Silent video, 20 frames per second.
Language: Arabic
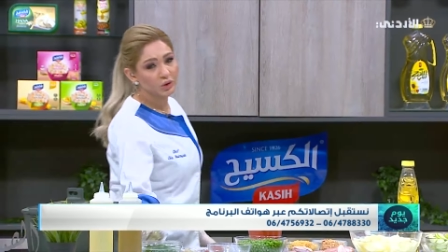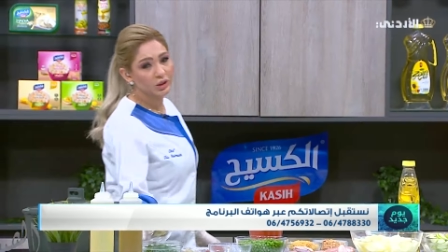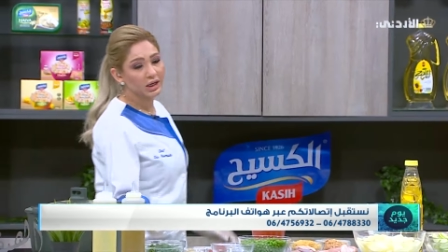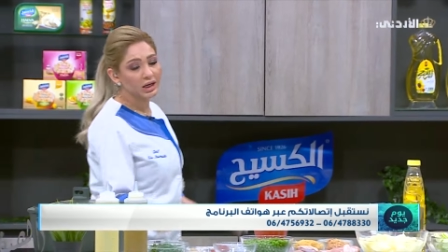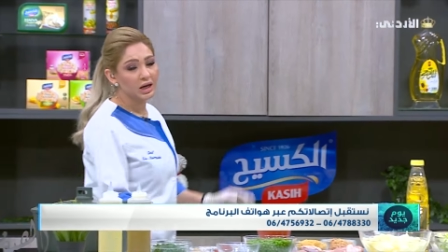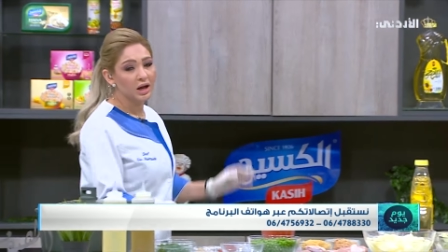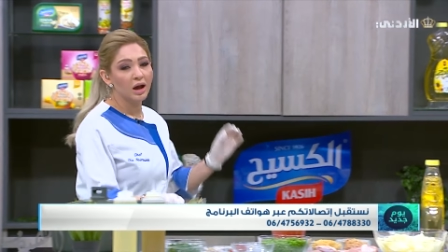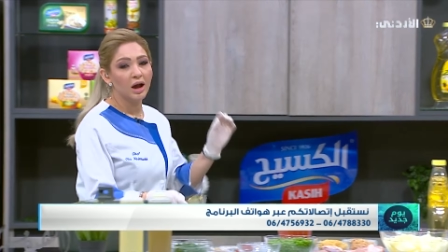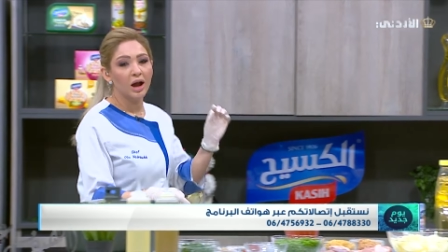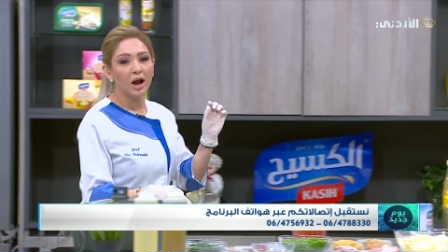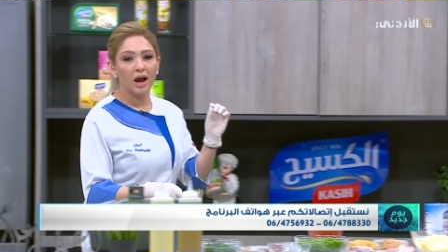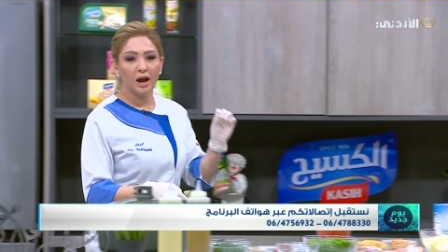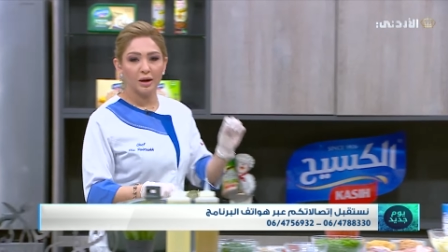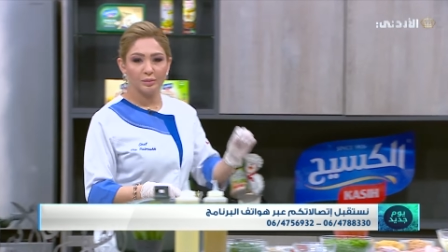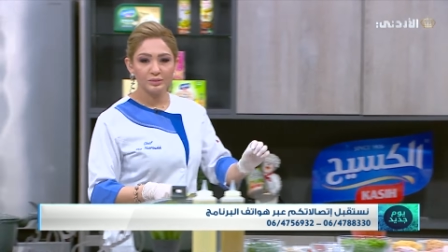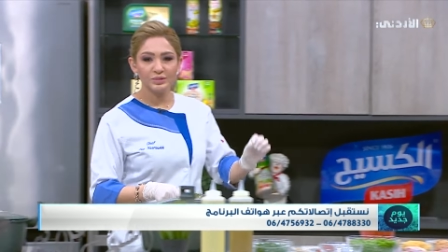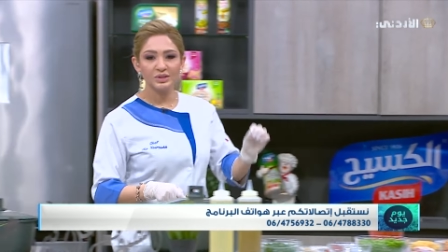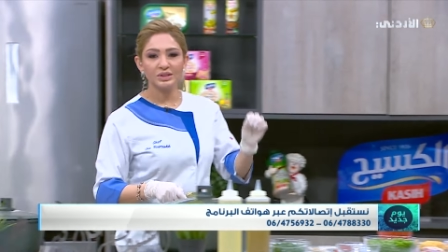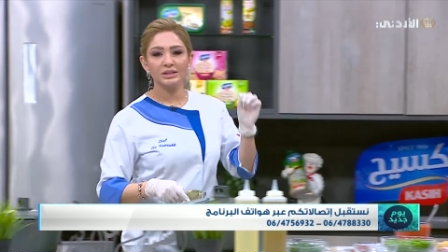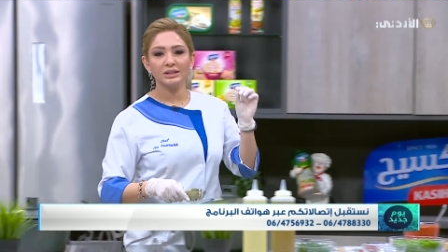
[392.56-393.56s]
لك
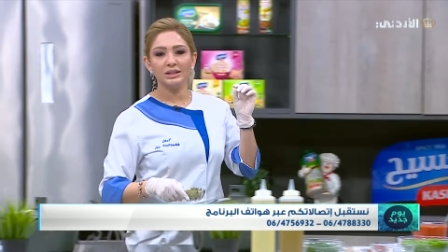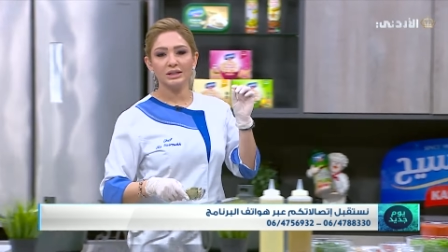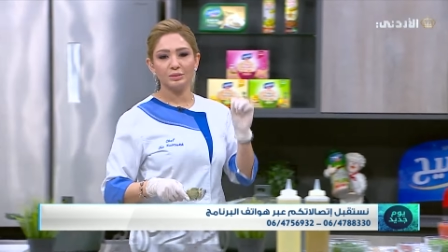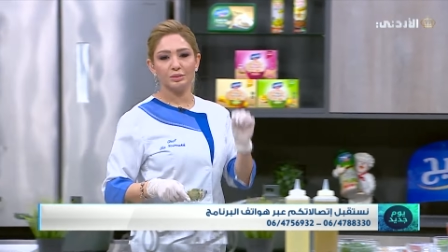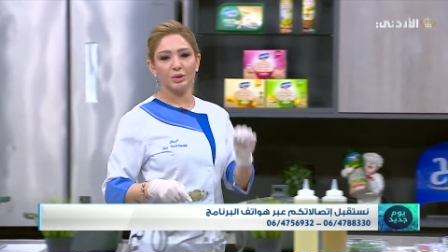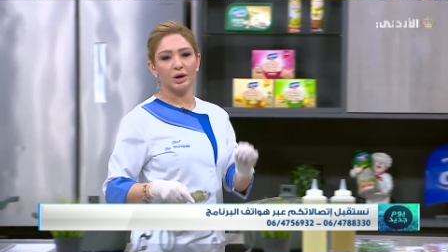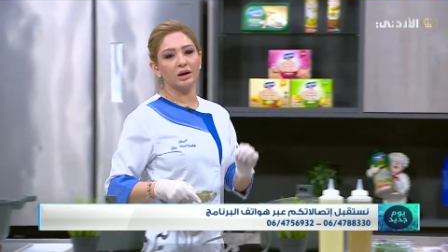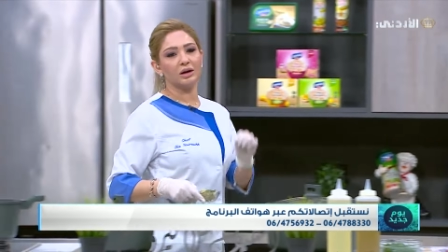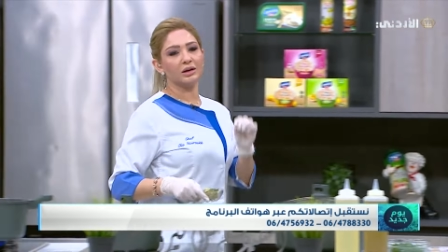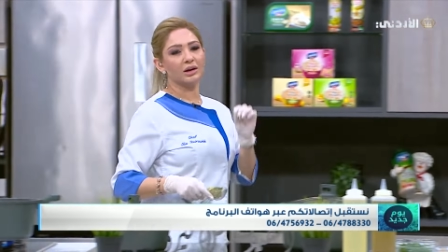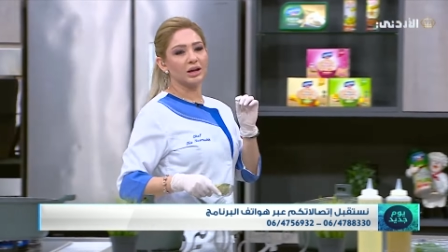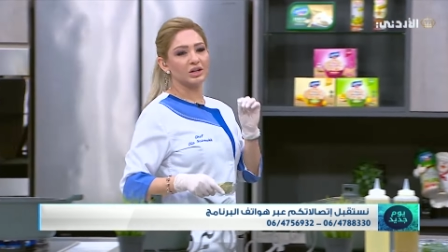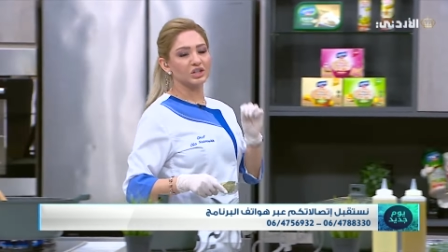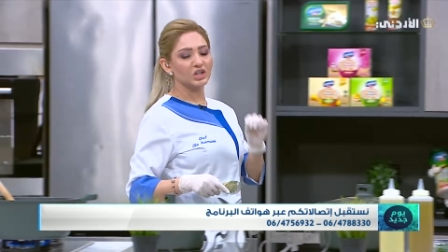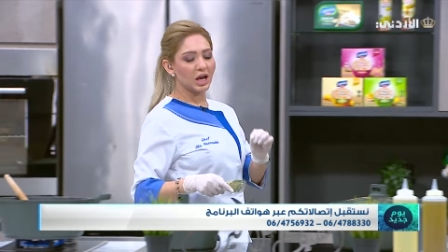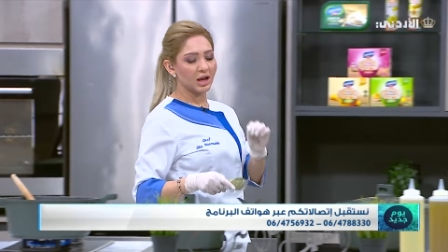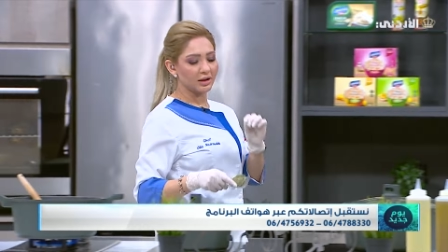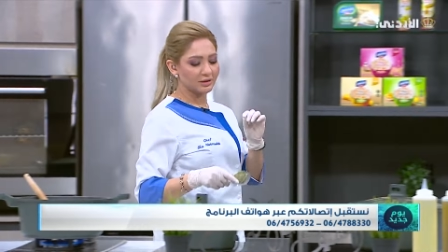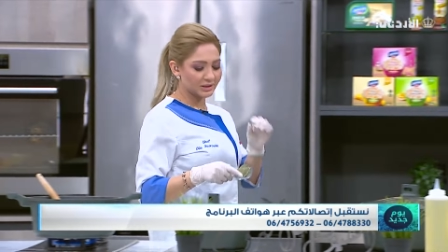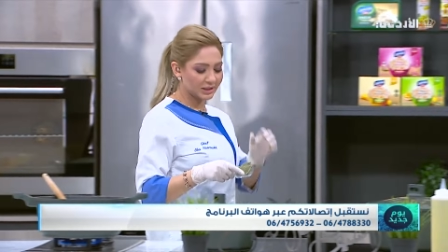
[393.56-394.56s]
حمصي البهار
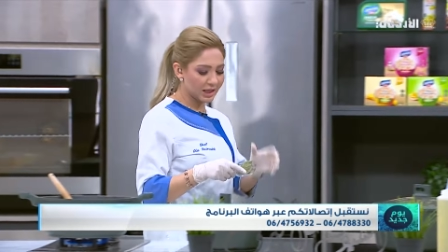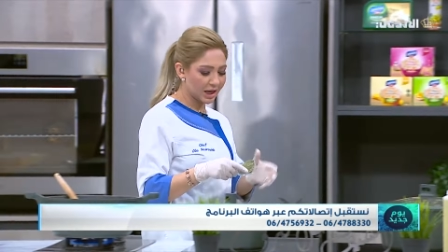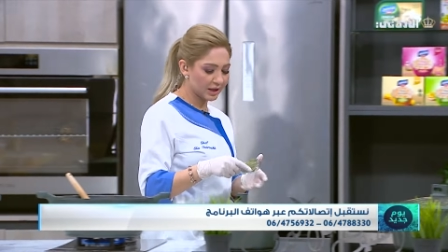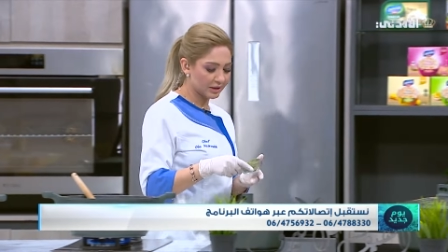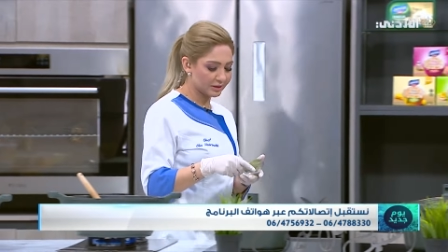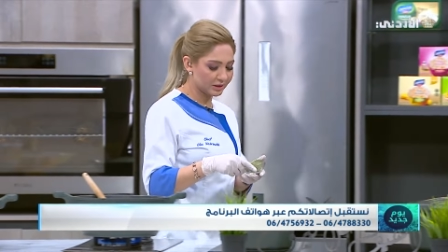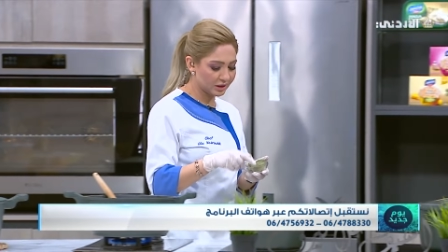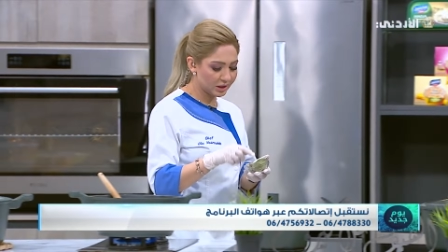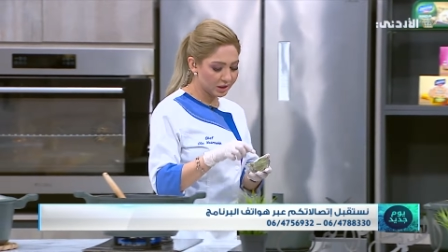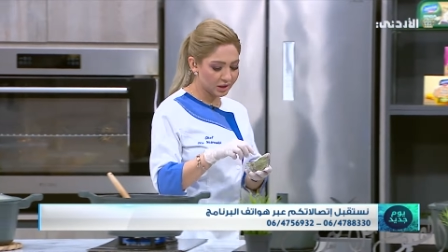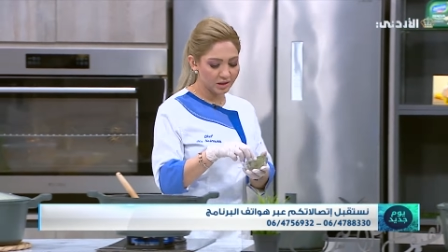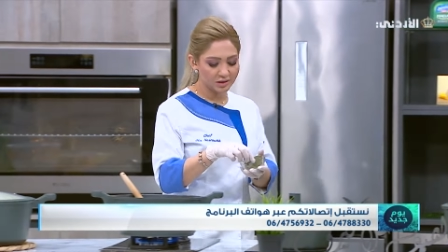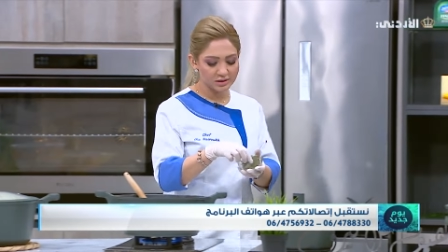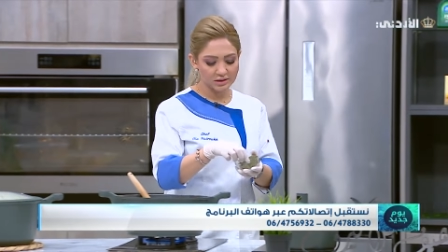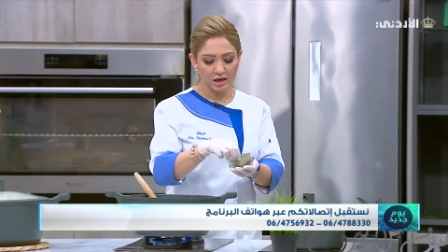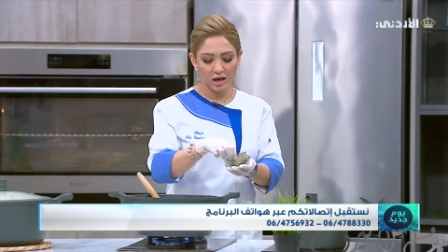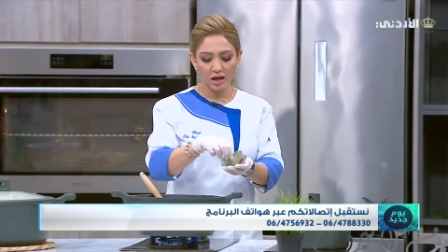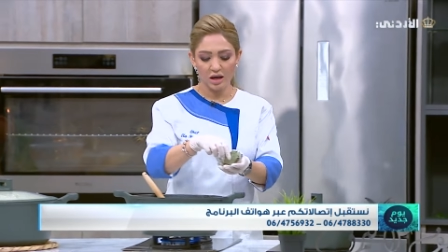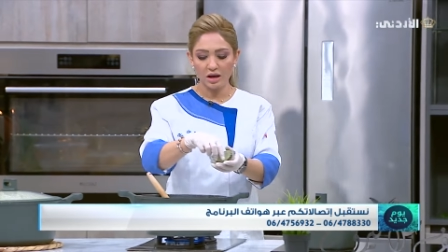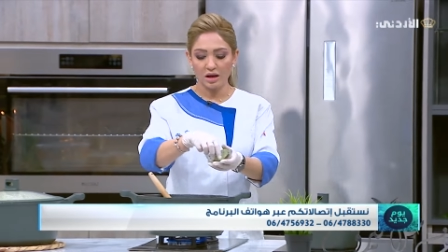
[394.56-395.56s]
عشان تاخذي نكهه
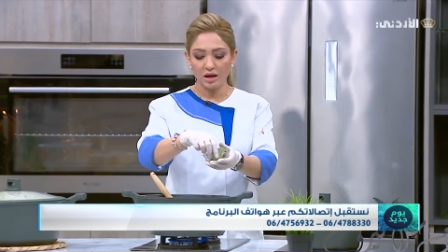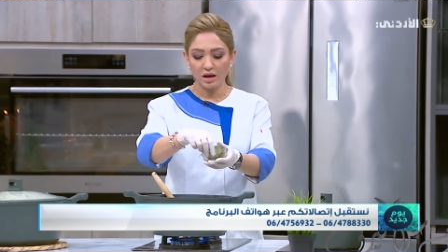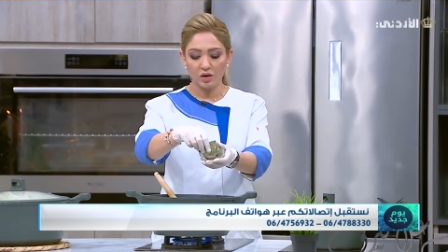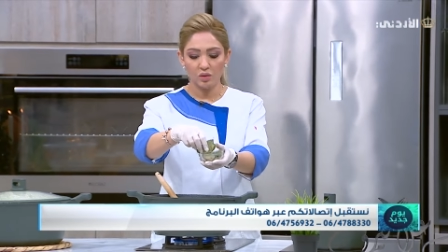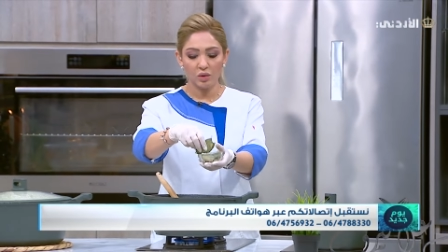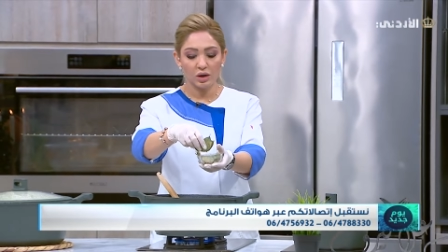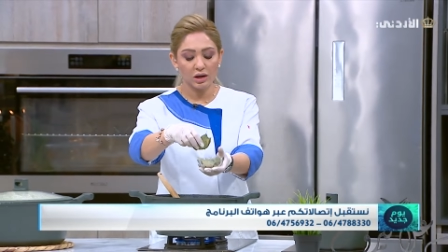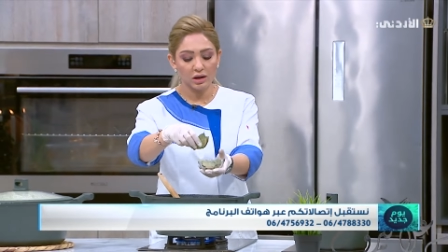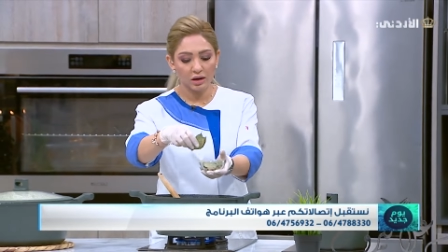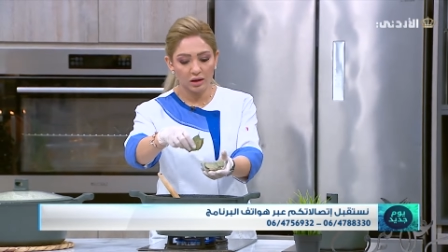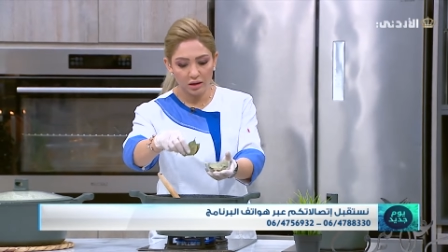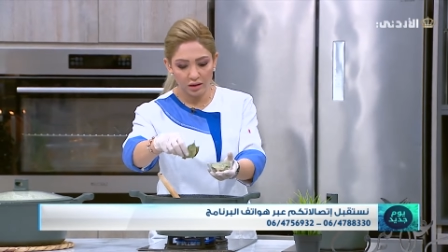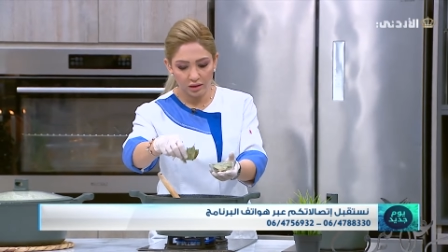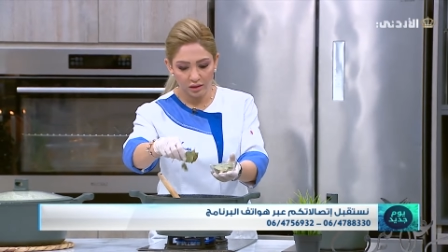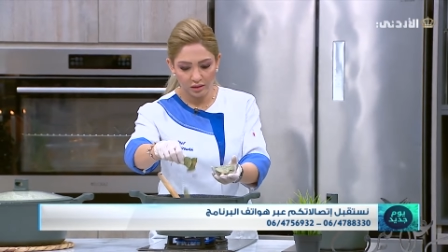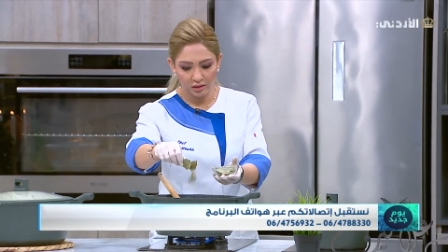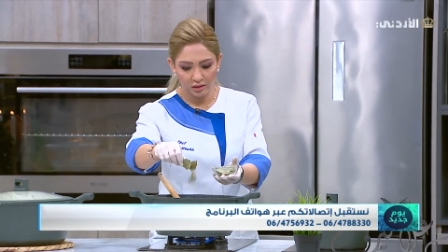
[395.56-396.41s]
صح ورق غار